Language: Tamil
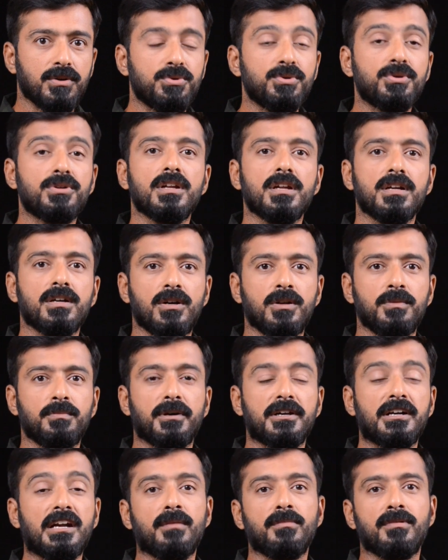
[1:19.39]
குற்றங்களும்
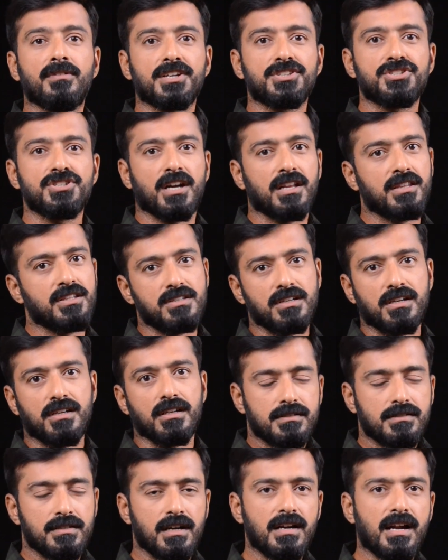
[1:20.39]
பரிணாம வளர்ச்சி
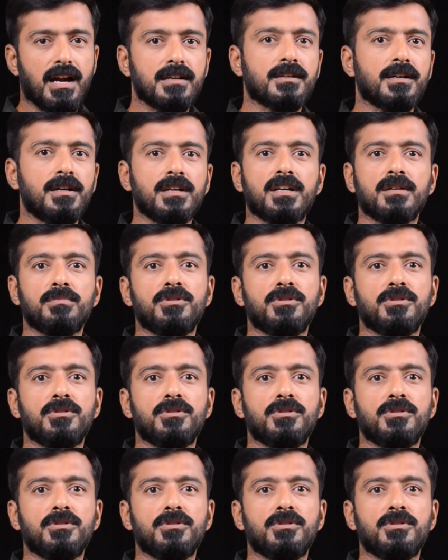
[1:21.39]
அடைஞ்சிருக்கு சில நாட்களுக்கு